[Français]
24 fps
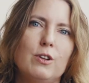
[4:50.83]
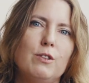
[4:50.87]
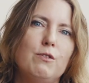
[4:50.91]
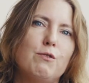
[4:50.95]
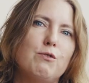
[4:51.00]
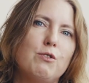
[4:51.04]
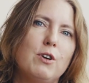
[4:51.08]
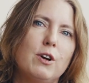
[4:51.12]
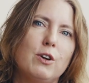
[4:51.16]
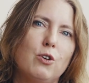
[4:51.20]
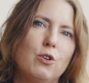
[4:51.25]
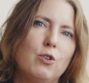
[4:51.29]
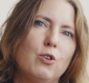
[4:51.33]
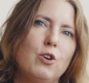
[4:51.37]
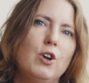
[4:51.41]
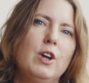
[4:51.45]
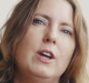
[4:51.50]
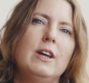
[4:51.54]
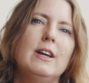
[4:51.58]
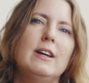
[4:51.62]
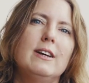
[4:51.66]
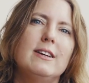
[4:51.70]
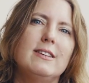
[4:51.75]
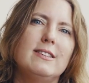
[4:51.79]
une fois que
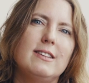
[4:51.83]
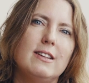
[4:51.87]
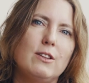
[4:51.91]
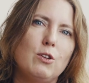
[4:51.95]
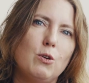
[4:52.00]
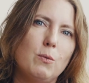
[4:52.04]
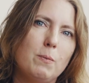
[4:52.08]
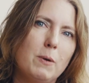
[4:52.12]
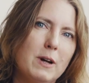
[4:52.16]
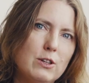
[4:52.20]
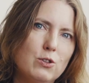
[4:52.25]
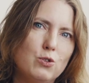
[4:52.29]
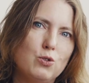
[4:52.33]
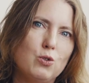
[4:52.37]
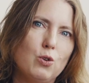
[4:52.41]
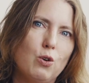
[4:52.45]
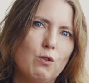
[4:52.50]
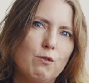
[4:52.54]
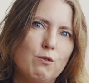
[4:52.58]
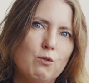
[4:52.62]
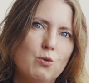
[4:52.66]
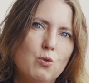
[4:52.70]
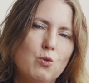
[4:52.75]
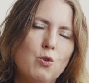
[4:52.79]
cette emprise
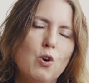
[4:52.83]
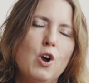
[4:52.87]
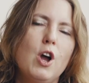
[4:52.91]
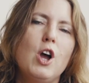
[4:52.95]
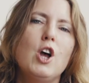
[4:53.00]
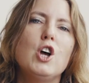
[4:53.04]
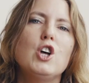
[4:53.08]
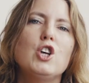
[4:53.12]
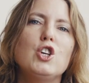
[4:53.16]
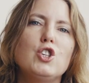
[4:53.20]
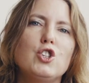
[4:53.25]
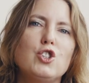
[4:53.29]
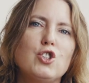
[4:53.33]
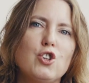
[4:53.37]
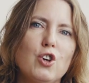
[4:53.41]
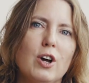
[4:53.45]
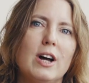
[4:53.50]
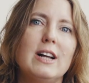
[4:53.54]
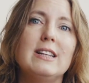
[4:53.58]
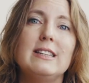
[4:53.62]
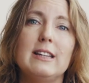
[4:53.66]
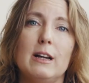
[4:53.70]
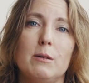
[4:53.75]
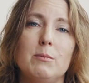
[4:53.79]
sur vous
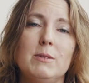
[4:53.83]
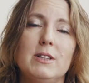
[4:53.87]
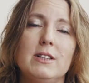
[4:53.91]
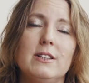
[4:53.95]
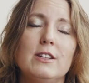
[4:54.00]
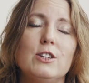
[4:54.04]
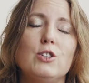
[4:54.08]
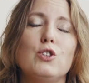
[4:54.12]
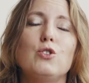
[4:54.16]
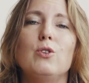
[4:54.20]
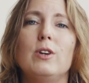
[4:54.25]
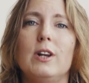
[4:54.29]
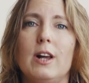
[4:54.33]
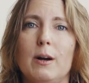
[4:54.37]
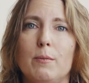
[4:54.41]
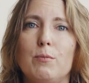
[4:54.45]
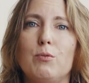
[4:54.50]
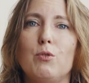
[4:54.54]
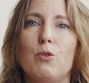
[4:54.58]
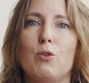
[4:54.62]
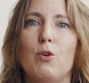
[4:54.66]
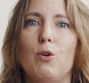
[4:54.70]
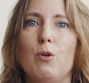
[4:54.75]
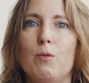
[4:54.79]
sera terminée, je suis là
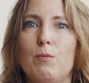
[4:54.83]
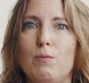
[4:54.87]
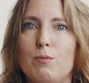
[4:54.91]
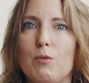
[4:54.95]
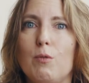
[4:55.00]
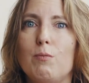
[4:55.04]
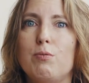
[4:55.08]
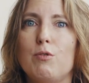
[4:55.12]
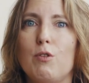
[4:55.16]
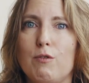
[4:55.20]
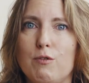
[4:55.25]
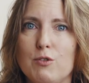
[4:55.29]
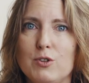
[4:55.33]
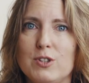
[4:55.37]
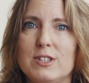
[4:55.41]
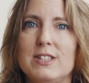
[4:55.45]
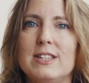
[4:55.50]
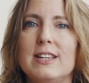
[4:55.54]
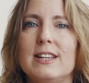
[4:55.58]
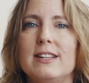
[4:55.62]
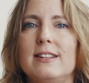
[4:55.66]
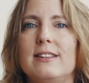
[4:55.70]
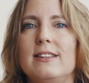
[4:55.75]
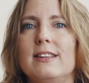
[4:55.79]
pour, euh, pour vous
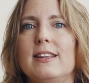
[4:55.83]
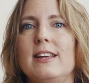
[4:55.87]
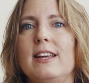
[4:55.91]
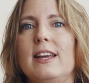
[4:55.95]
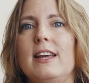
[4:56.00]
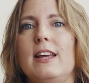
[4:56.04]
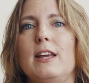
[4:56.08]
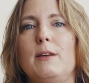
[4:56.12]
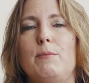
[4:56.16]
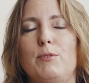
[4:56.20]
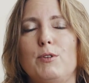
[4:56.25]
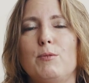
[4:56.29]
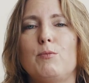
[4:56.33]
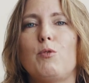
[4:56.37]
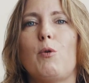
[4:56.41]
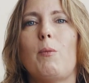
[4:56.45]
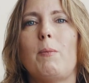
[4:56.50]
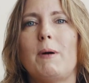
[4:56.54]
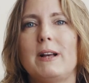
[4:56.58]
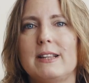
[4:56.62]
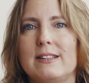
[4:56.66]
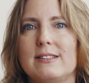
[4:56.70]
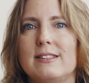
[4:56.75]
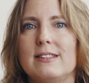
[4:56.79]
y aider et puis pour
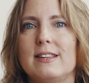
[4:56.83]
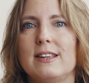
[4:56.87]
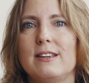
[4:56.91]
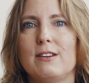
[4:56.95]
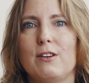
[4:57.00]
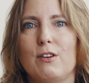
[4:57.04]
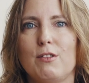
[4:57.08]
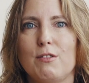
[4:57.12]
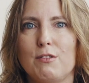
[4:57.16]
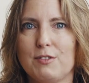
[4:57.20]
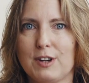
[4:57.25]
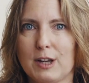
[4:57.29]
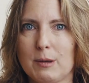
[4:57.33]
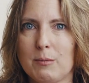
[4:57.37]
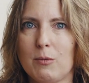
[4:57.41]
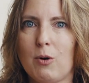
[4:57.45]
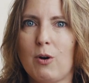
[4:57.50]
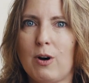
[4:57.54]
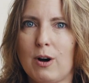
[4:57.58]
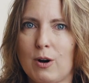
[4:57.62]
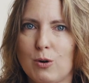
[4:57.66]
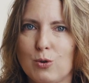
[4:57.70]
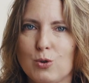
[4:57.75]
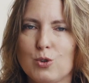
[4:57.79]
passer euh,
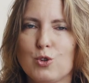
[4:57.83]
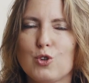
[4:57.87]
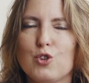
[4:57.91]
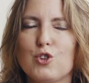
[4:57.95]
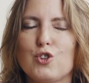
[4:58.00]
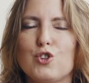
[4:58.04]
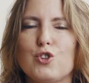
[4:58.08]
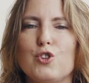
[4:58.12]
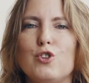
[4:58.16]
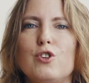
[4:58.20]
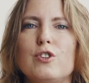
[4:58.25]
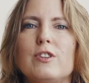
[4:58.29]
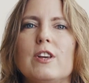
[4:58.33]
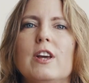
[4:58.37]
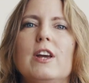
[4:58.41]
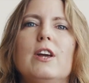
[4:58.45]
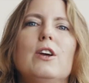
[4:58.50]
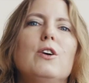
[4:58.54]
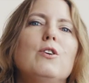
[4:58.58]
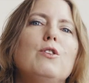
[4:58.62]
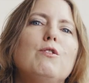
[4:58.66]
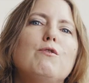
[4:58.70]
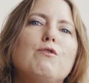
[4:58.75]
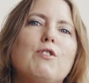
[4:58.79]
vraiment à autre chose,
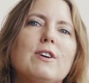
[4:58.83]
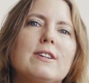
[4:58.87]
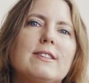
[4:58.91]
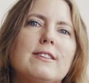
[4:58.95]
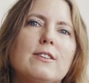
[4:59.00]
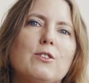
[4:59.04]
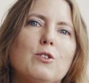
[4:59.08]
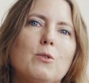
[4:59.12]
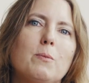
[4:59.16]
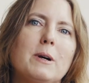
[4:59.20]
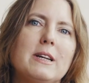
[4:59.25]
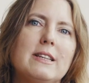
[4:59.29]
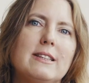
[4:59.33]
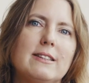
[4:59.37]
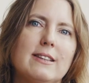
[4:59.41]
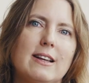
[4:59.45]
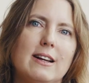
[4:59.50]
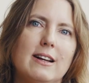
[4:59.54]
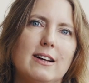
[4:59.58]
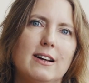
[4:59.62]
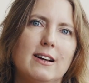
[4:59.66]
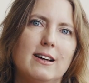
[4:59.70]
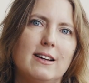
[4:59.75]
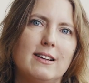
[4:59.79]
une fois que cette emprise
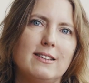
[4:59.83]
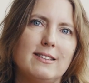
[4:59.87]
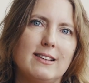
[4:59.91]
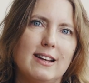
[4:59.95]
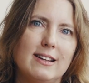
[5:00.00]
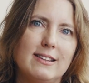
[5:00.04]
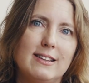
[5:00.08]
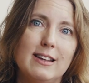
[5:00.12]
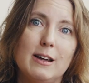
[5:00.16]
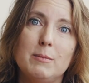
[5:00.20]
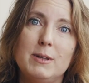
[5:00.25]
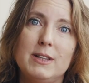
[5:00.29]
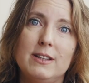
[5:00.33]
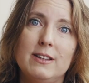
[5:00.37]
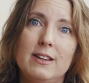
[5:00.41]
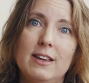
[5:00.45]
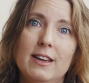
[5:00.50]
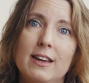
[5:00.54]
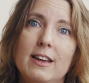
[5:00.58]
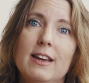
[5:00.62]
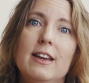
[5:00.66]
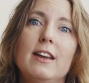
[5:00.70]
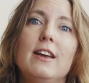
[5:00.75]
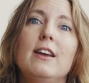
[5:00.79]
sera, sera
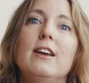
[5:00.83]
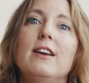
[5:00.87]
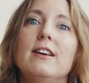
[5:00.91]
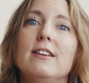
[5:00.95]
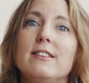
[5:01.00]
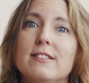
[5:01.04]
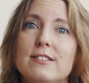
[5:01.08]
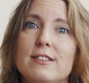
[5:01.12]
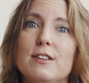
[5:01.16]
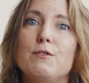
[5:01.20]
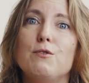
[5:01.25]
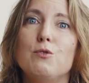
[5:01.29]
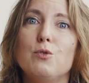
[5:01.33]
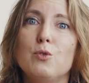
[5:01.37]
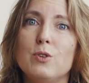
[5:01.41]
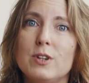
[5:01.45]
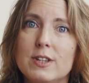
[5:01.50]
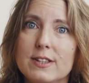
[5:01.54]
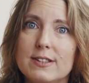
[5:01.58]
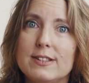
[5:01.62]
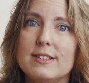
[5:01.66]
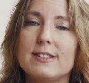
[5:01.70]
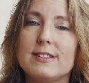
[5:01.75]
terminée, c'est vous qui